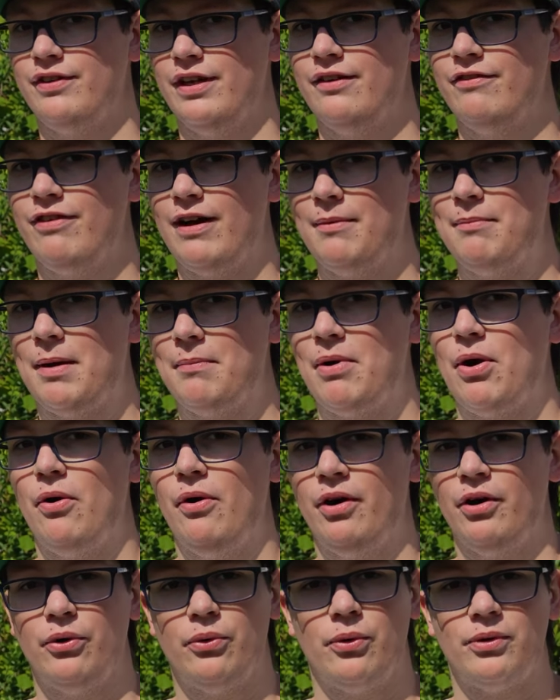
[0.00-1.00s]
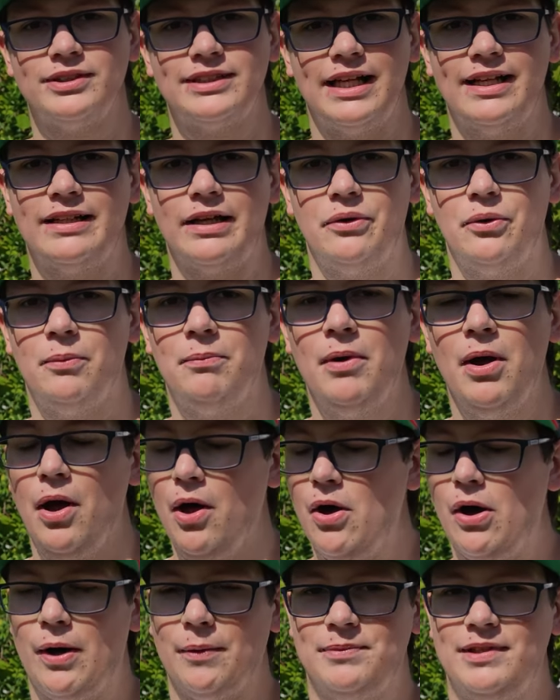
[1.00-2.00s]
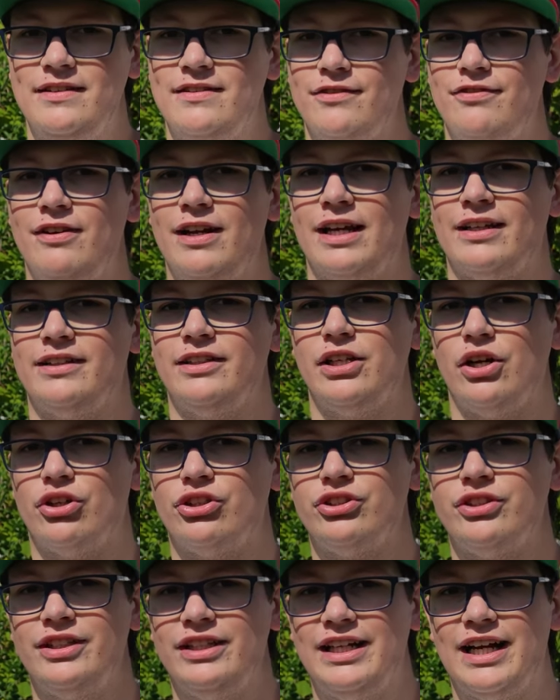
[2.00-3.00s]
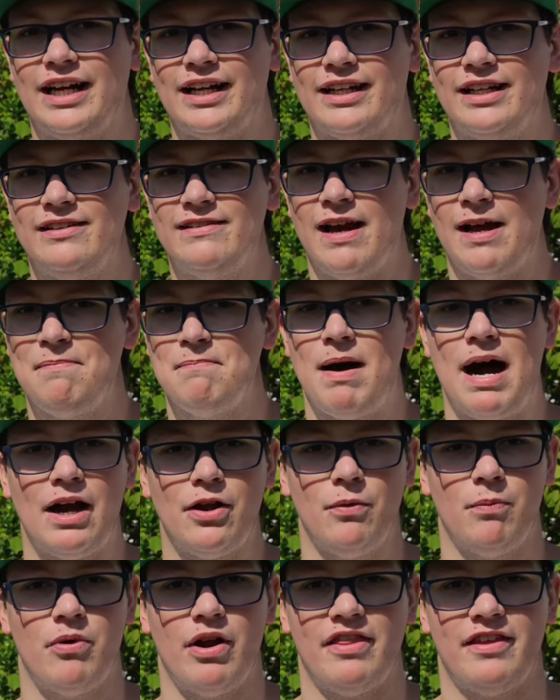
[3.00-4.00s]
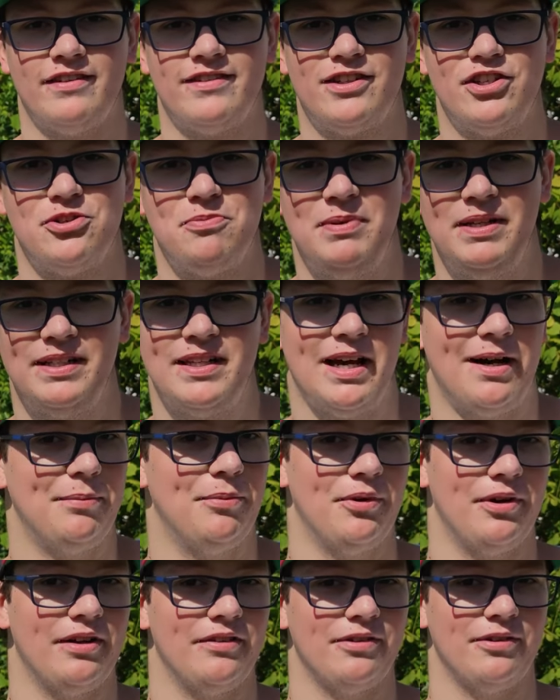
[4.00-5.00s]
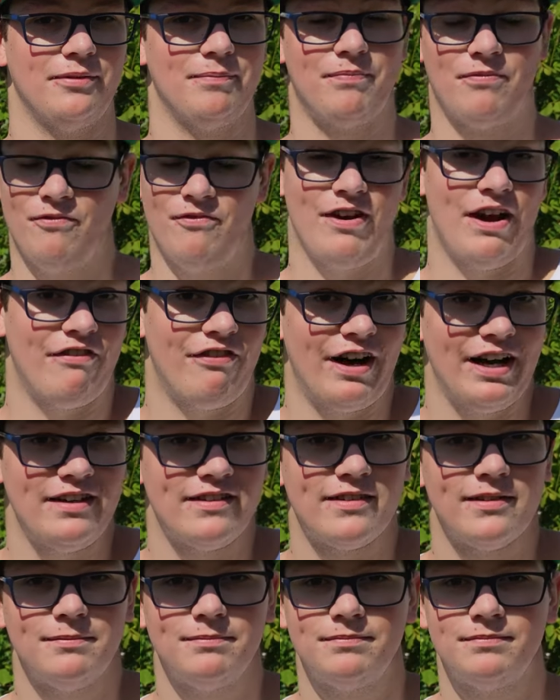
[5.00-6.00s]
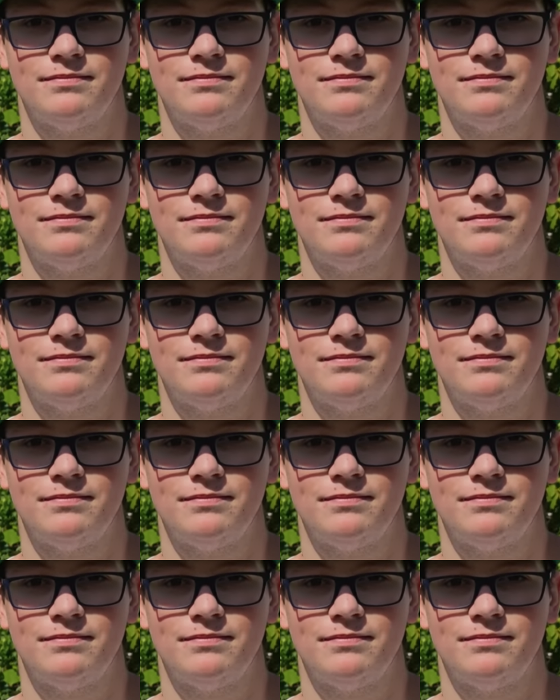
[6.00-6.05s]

jeden Fall mal bei euren Großeltern um, ob diese vielleicht nicht auch schon in ihrer Kindheit Mario Brothers gespielt haben oder so. Wer weiß.